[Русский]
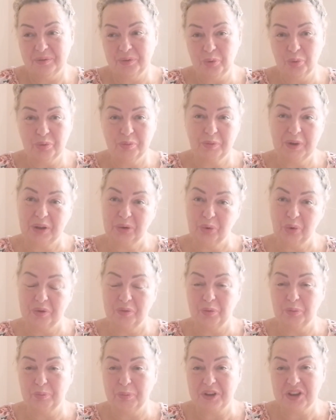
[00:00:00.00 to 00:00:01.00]
ну,
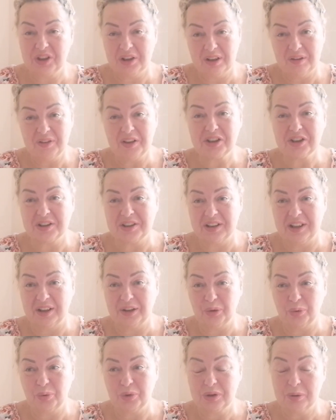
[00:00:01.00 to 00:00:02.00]
которые вот по-человечески
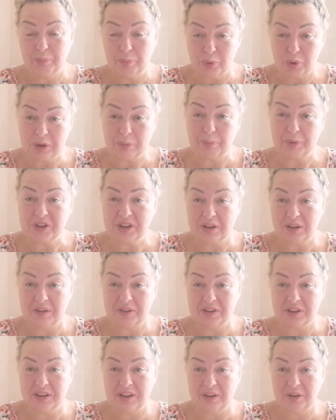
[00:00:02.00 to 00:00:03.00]
относятся, просто
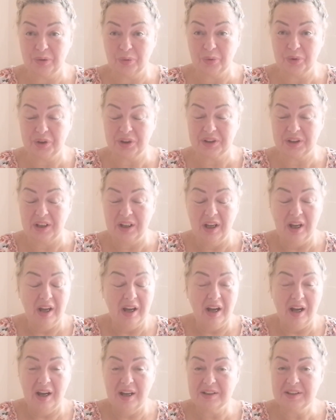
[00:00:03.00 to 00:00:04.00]
по-человечески относятся,
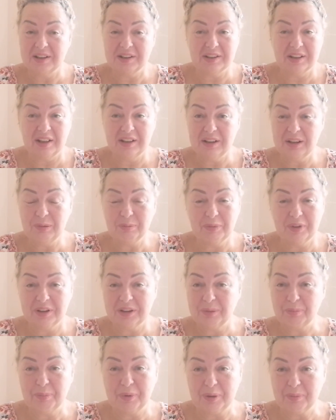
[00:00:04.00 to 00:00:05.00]
а с остальными
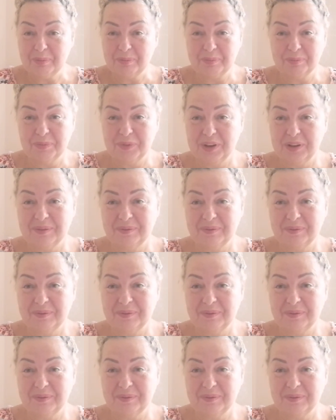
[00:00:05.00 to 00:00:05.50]
прям...